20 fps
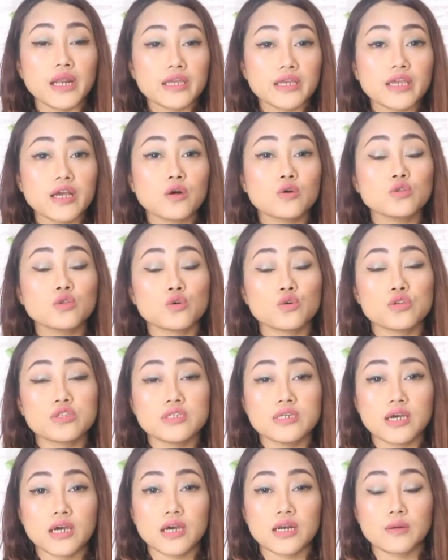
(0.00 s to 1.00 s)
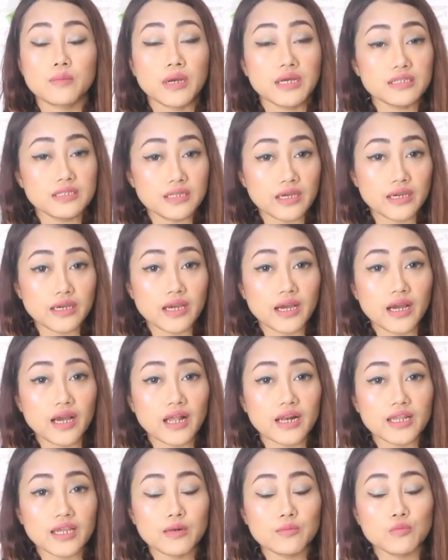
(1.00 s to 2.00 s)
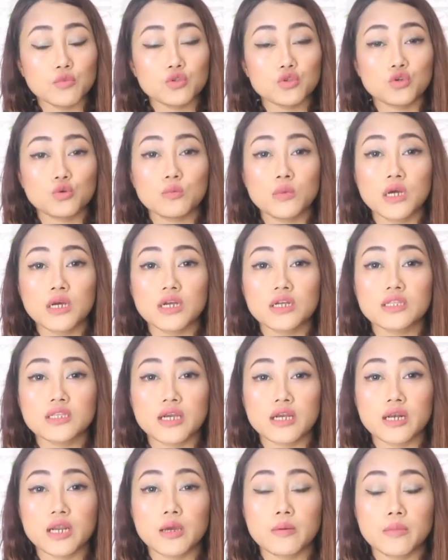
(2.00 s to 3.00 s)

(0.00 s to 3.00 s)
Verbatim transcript: apalagi yang untuk usia remaja ya kalian butuh banget yang